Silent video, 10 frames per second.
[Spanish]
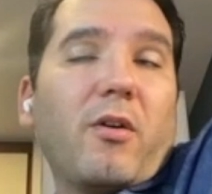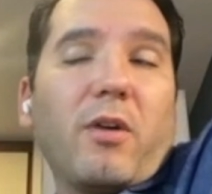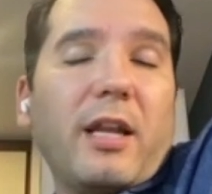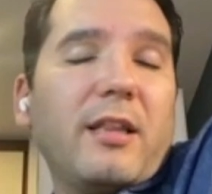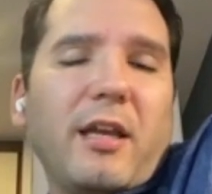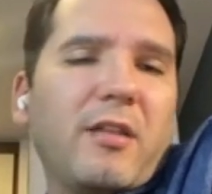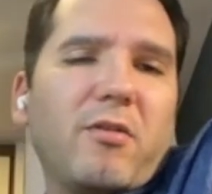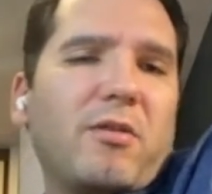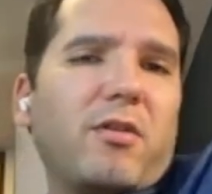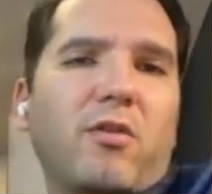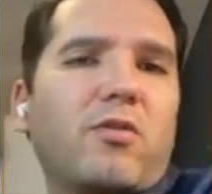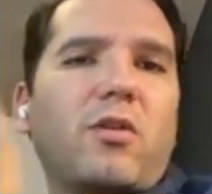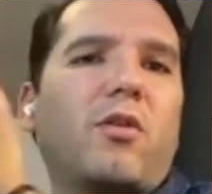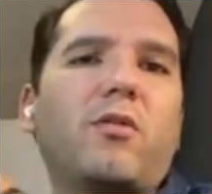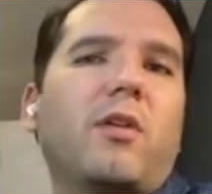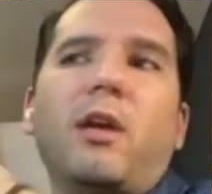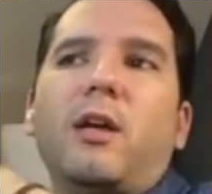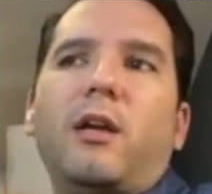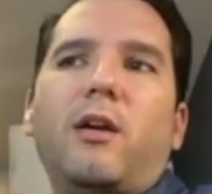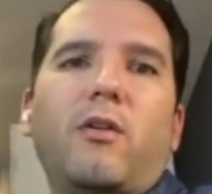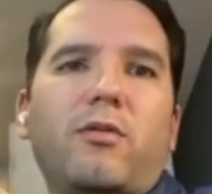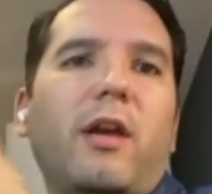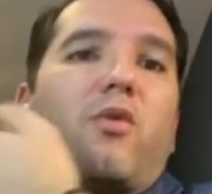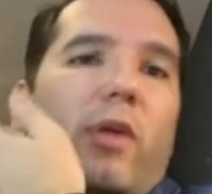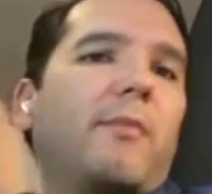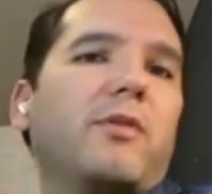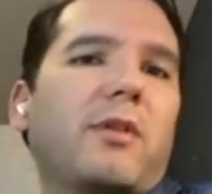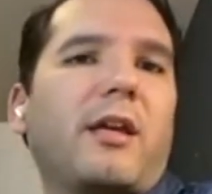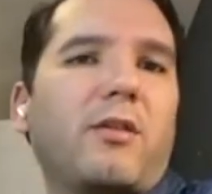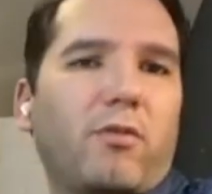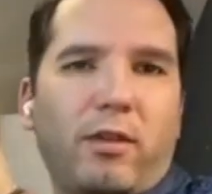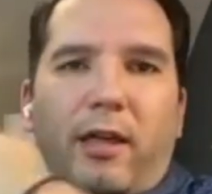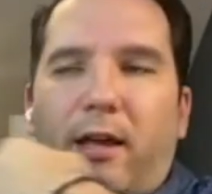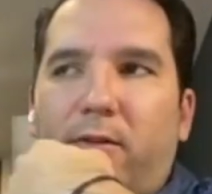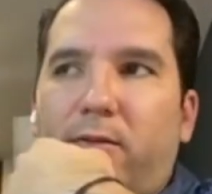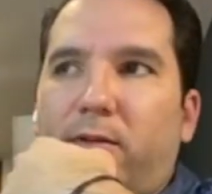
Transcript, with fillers: concreta y entonces nosotros los ayudamos a que suceda, ¿no?